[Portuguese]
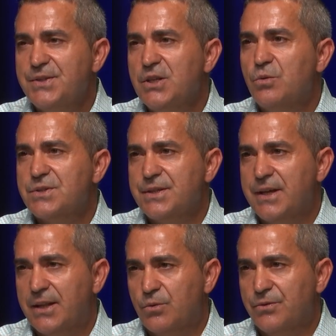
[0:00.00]
5 anos de
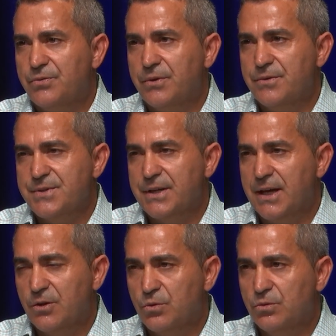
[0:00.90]
idade quando foi
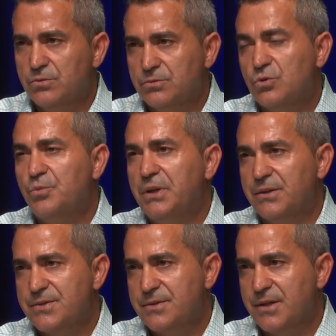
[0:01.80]
diagnosticado com, com
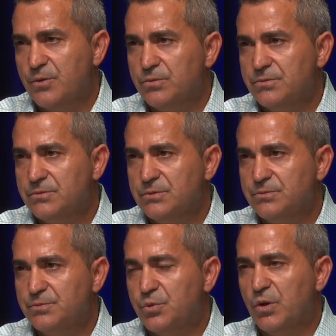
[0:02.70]
Milos, que é um,
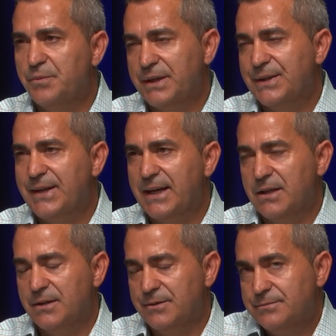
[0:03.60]
um, problema que
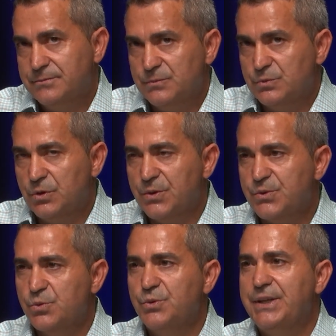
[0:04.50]
ataca o
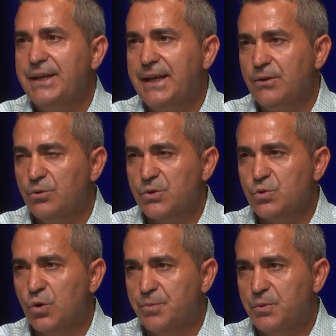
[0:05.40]
nosso DNA do nosso
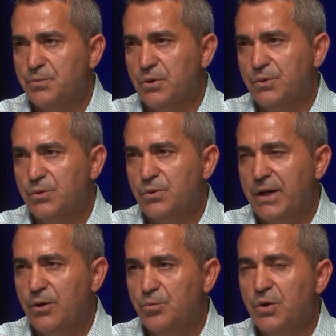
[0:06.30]
corpo. Pronto,
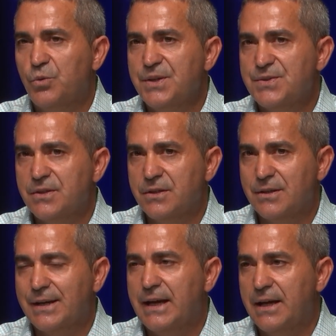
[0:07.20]
é uma doença
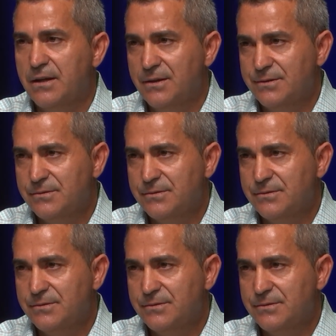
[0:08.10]
rara,